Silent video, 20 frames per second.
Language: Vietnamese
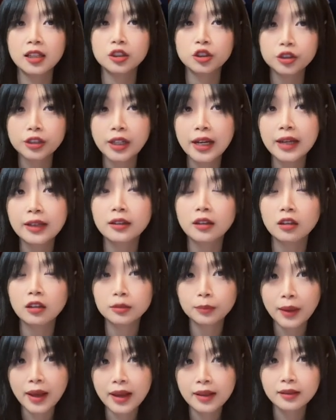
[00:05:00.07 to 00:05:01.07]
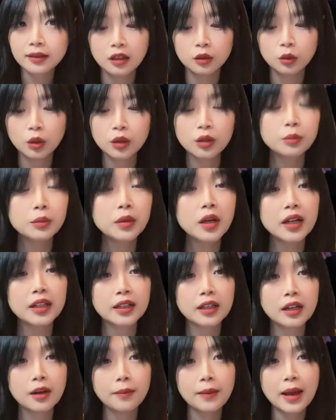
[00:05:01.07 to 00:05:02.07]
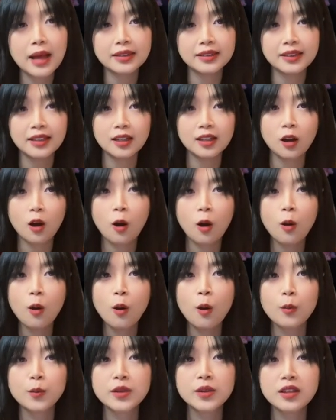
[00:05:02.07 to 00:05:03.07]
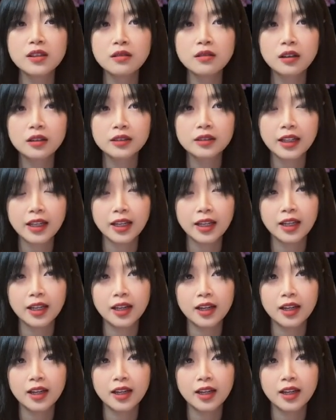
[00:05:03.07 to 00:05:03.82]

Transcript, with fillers: train con Compact phần thứ 10 thì các bạn sẽ có hộp dương để